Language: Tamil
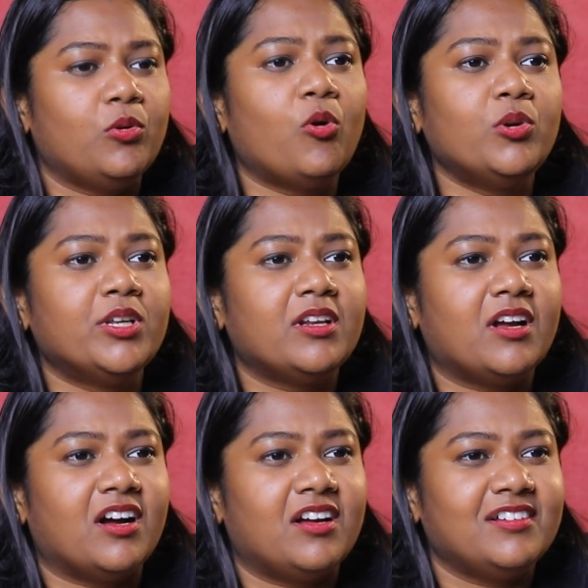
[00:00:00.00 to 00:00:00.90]
கோல்டு
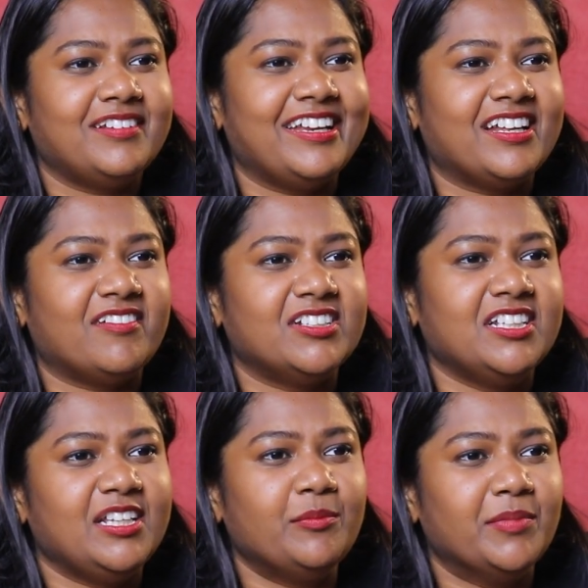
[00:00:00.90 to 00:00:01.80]
இருக்கா எனக்கு
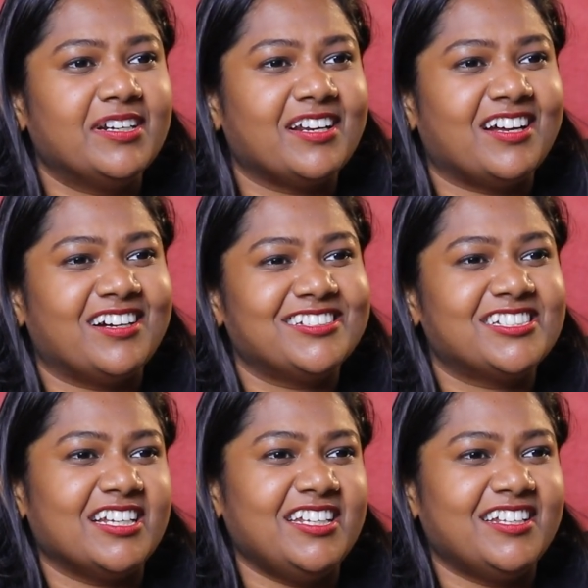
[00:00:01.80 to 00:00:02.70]
வந்து இரும்பல் இருக்கா
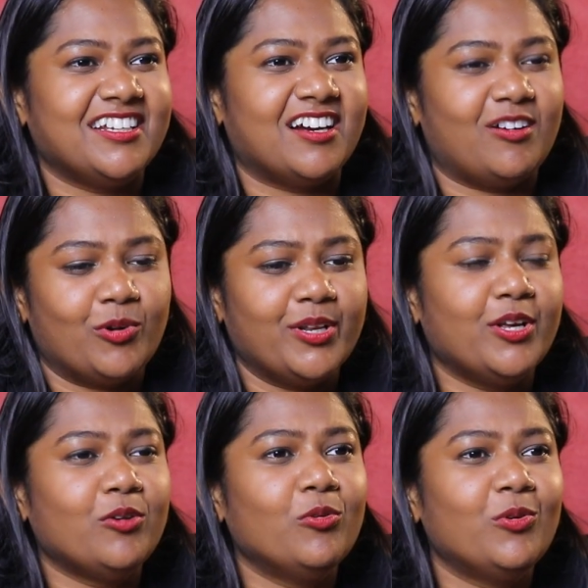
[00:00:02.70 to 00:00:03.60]
சளி இருக்கா
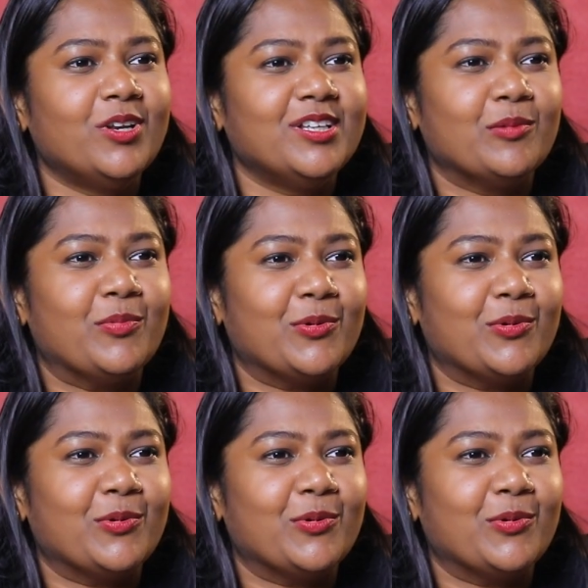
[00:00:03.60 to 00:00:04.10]
உடனே கூகுள்ல இதை